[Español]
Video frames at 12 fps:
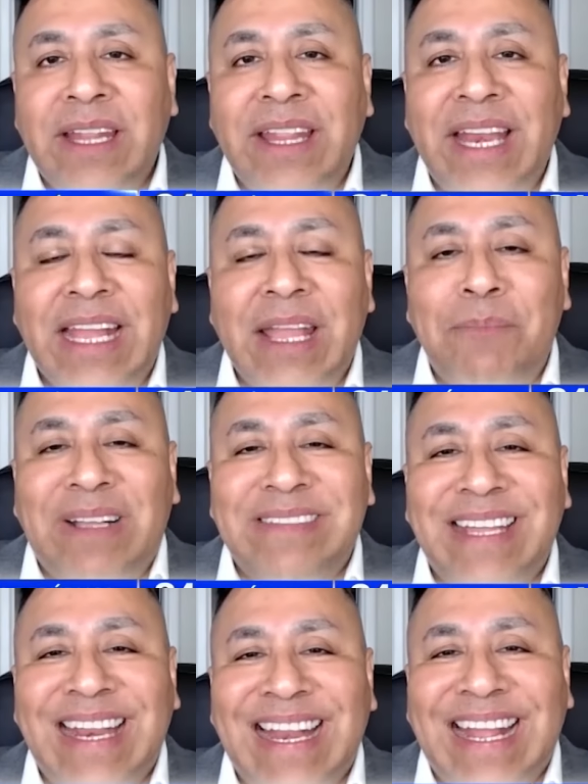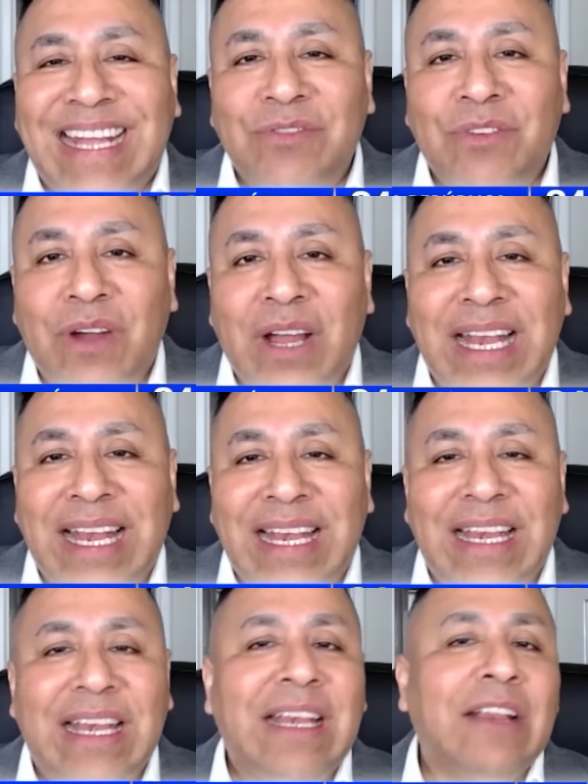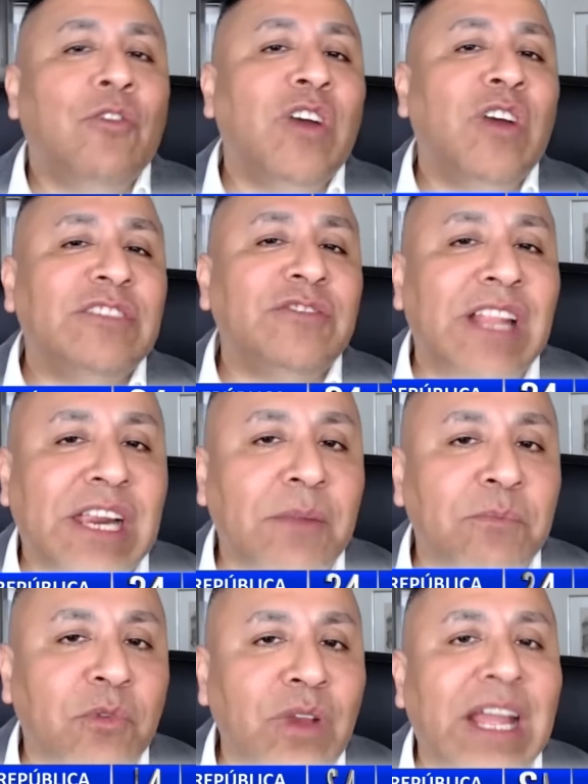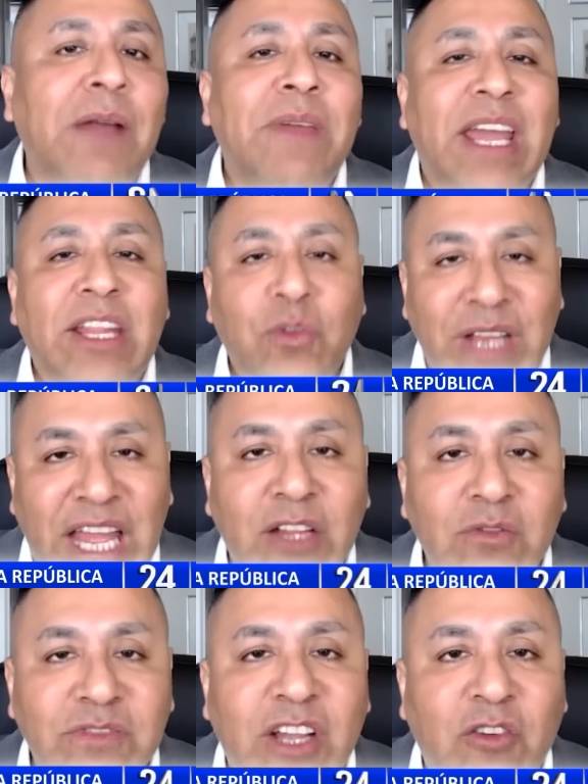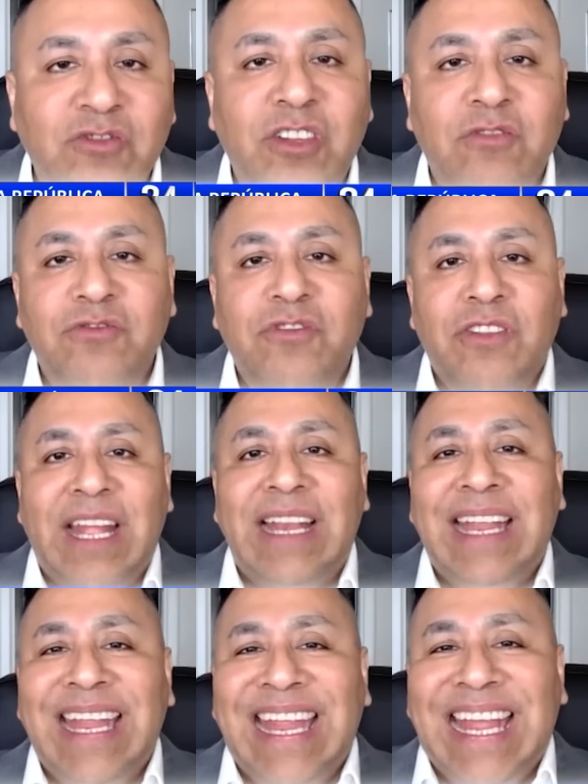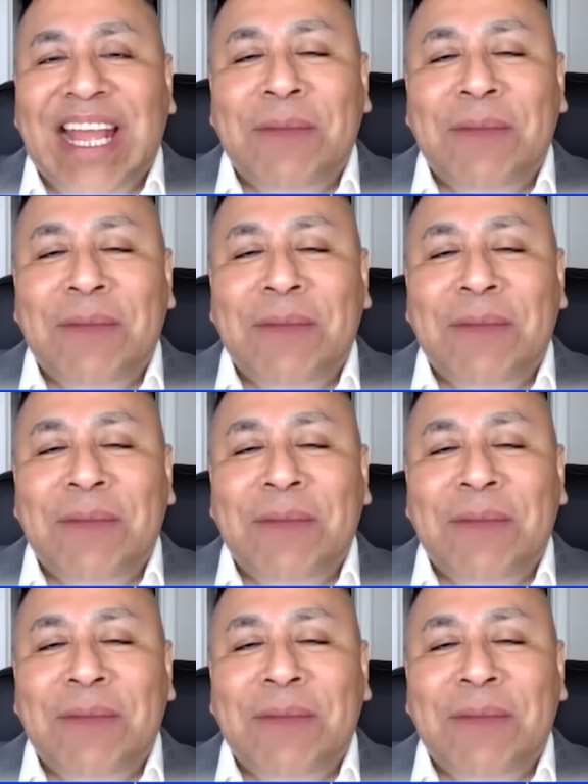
tendría que pasar el caso al Congreso de la República mediante una denuncia constitucional